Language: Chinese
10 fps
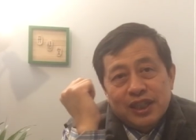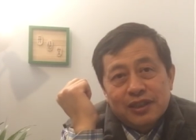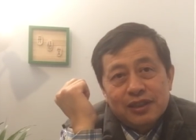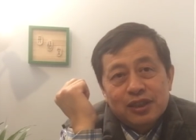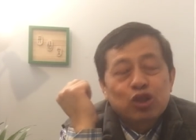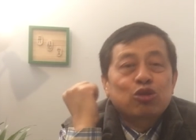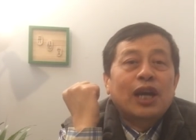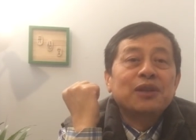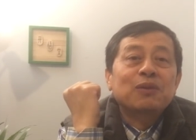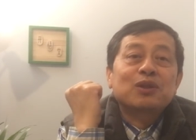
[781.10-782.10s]
人是
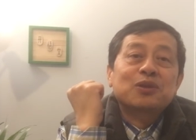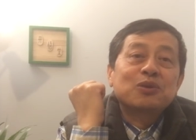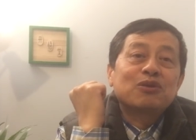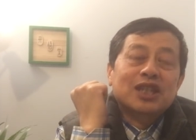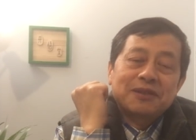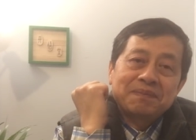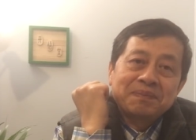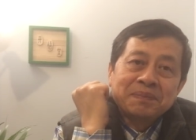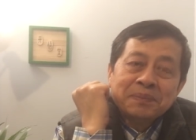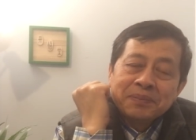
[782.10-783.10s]
传统的中国人，
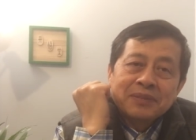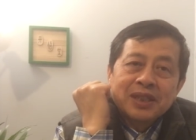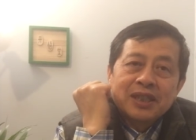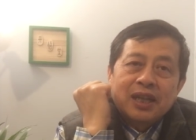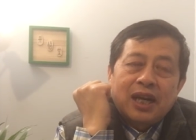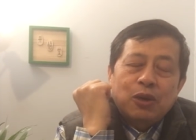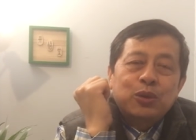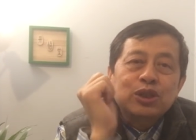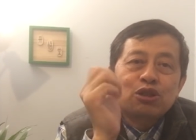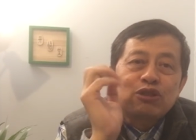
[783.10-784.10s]
啊，
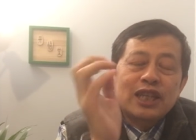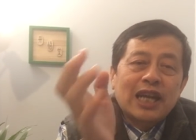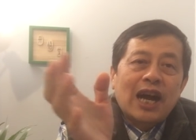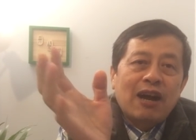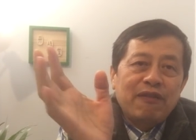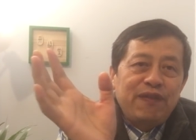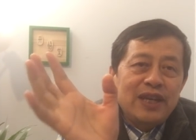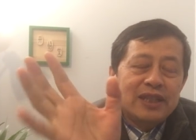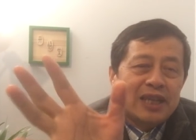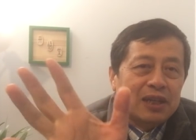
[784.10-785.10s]
胡适对他
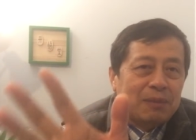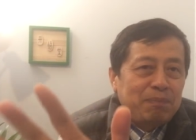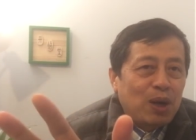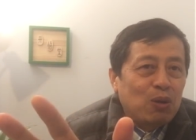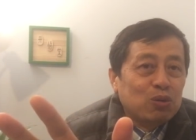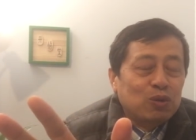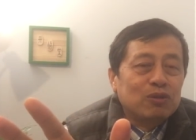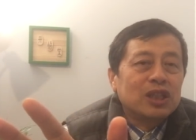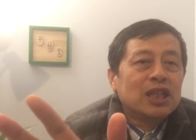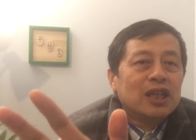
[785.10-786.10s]
非常的包
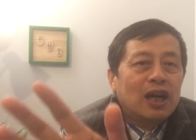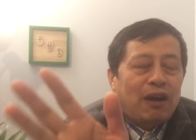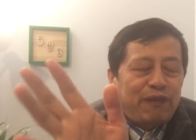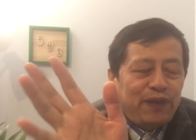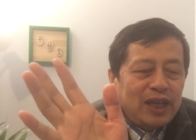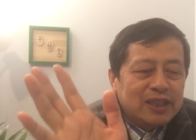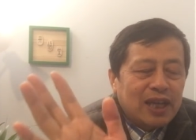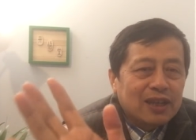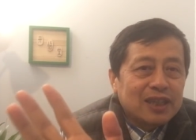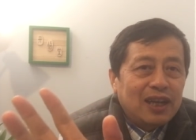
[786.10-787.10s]
容，啊，非
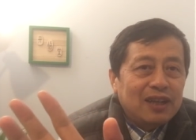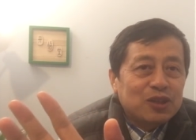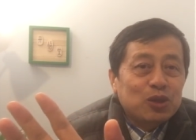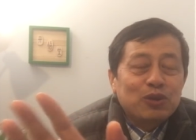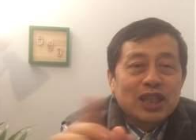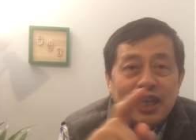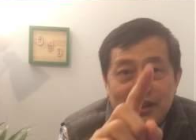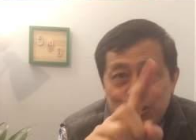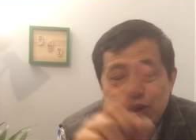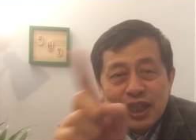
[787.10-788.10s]
常的所谓的
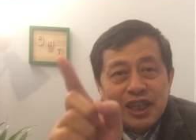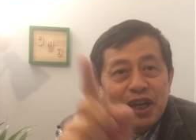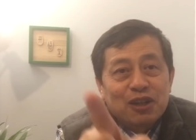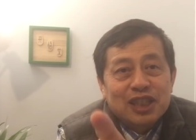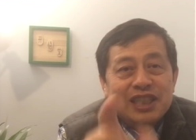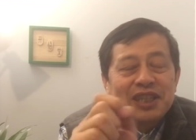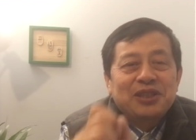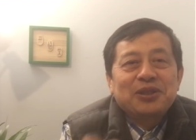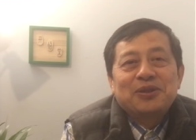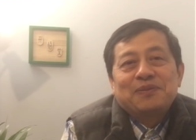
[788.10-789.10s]
双引号的
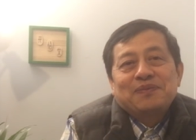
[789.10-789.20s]
迁就，